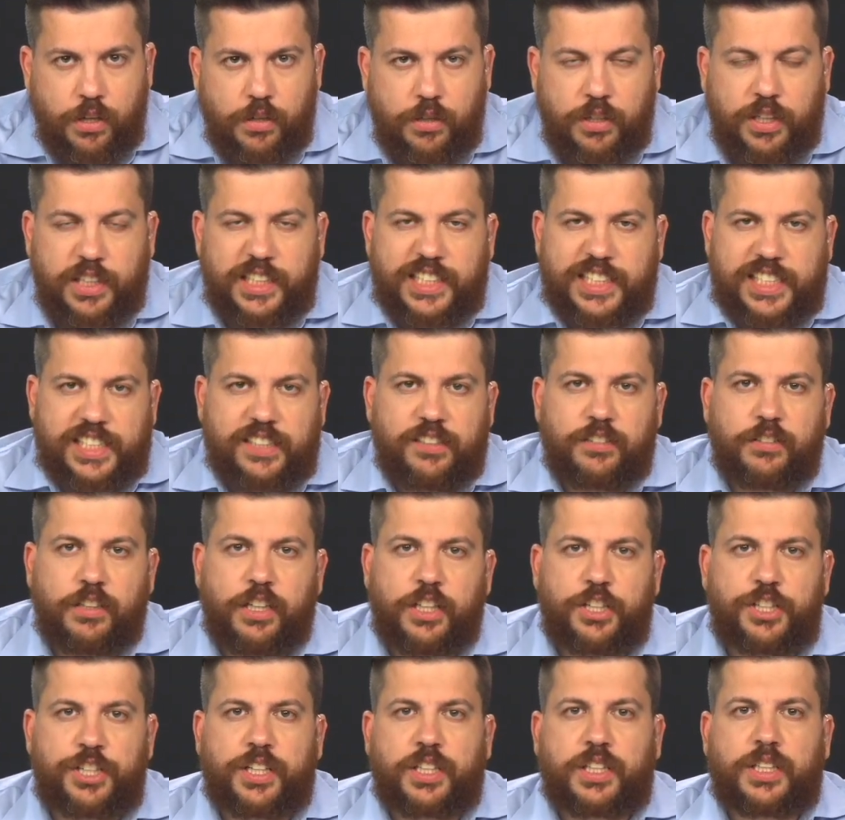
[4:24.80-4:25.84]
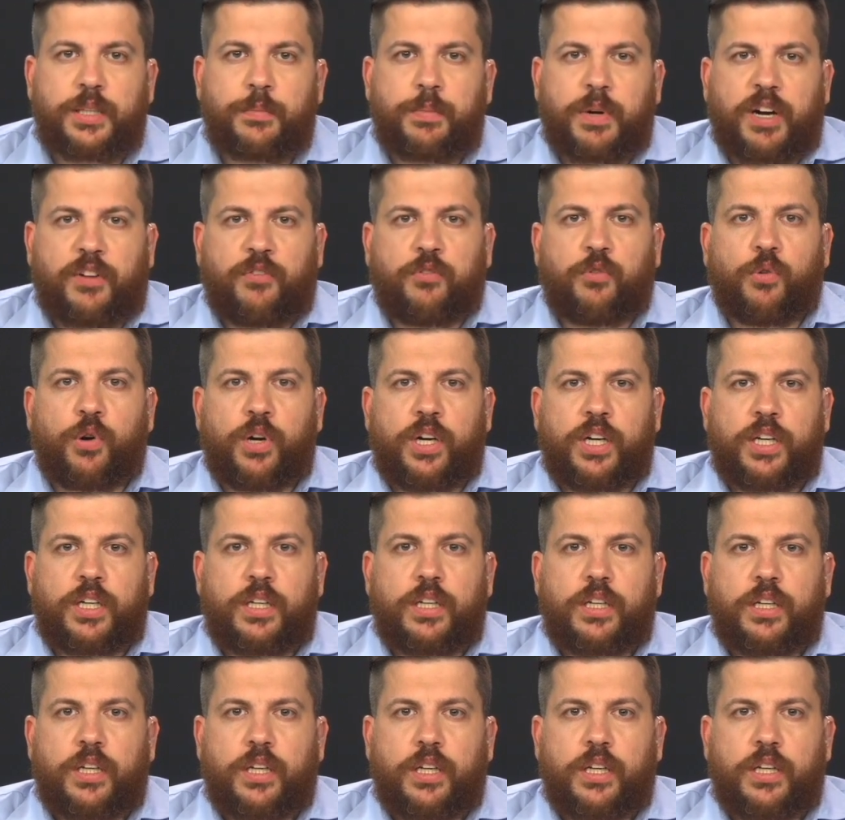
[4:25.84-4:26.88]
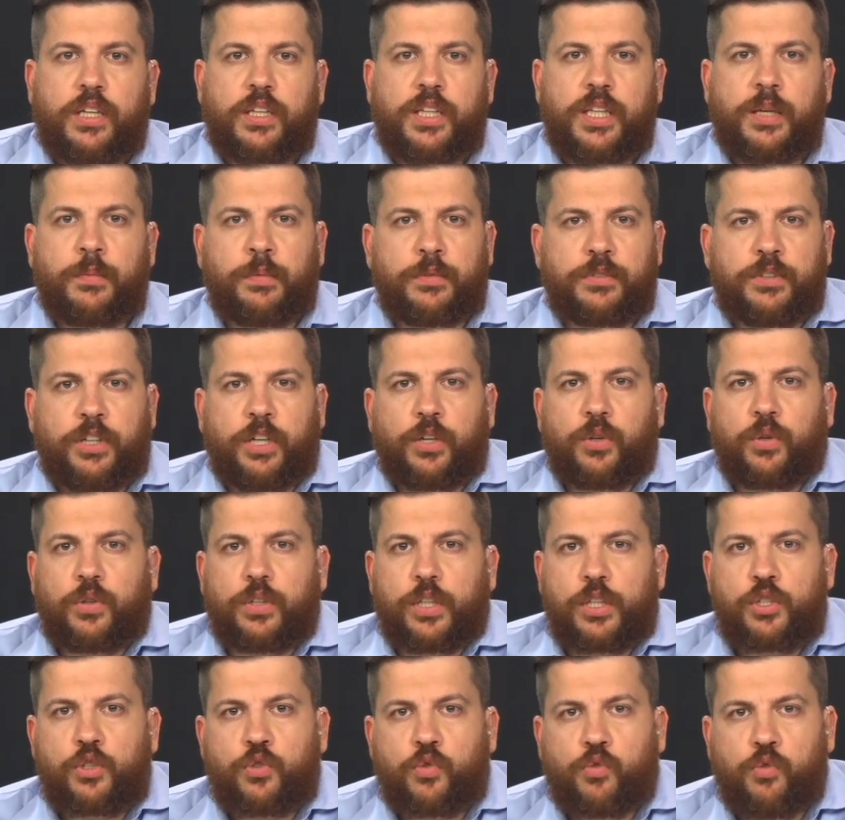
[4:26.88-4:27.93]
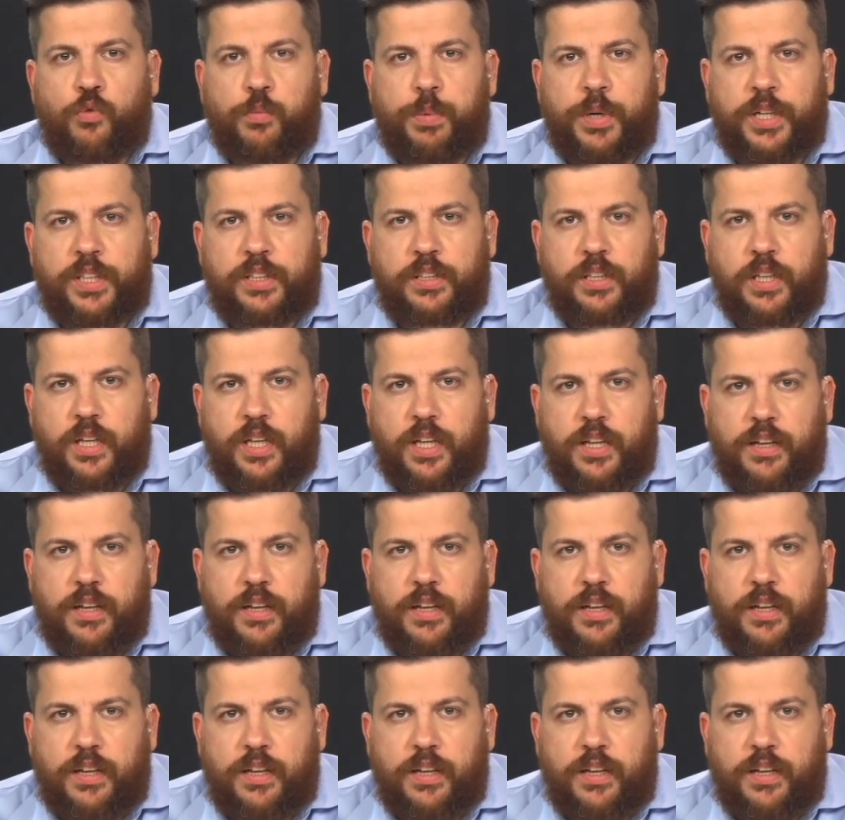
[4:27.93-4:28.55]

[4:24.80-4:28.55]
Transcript: Голосовал ли человек добровольно? Не был ли голос куплен?